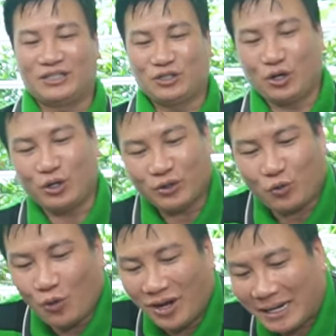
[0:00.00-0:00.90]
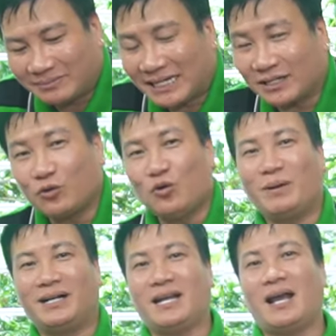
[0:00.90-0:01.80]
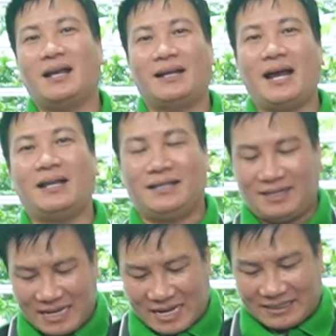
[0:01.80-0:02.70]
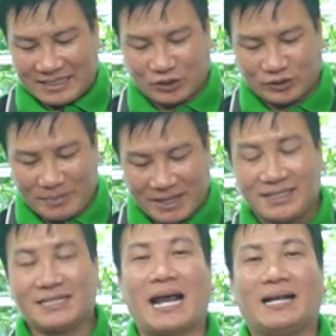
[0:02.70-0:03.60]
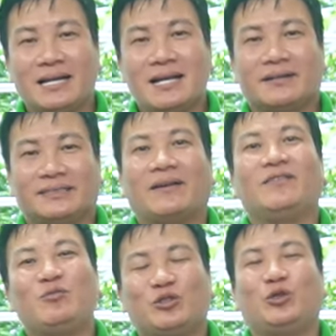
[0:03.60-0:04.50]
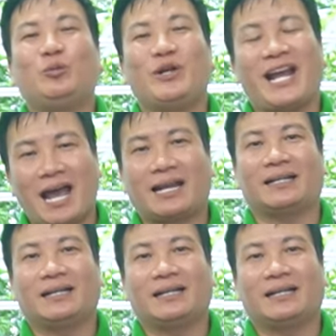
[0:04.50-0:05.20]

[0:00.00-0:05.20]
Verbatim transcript: rồi, cua làm sạch các cụ mợ nhá. Đây, nhà cháu sẽ mang đi dã nhá, dã với một chút muối hạt